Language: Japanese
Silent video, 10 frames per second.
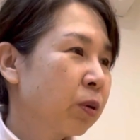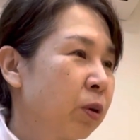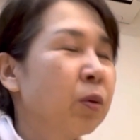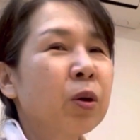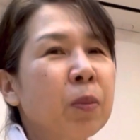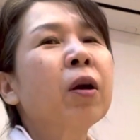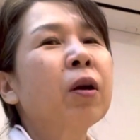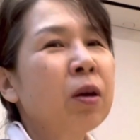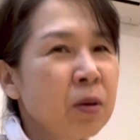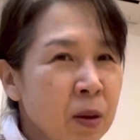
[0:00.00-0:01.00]
いや今
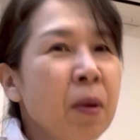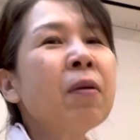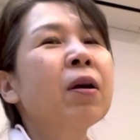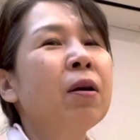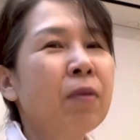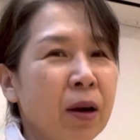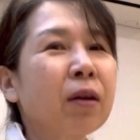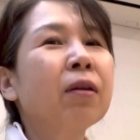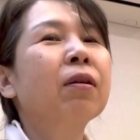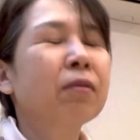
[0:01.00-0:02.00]
今は平和や
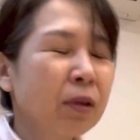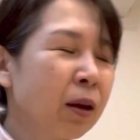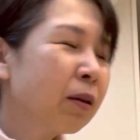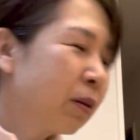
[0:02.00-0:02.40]
けいいけどね。